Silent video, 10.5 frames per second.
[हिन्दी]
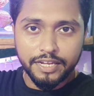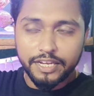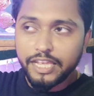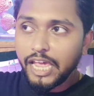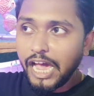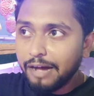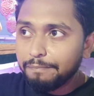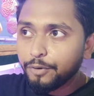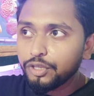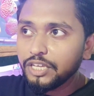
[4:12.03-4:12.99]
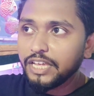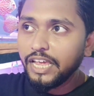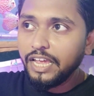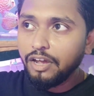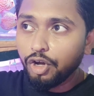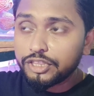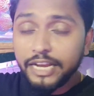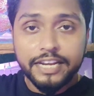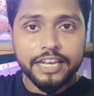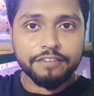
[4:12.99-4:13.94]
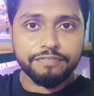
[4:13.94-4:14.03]
कि आपको दिखे
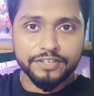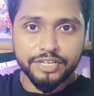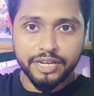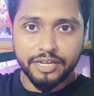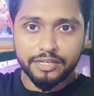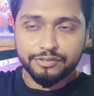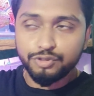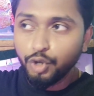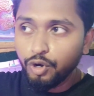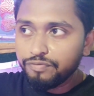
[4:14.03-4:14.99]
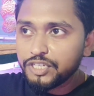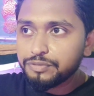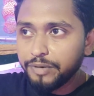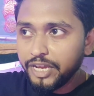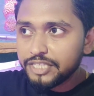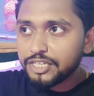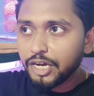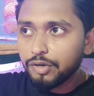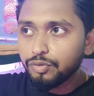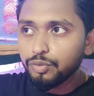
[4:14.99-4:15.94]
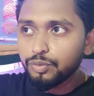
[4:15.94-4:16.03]
ऑथेंटिक फिश है जो फिश भेज रहा हूँ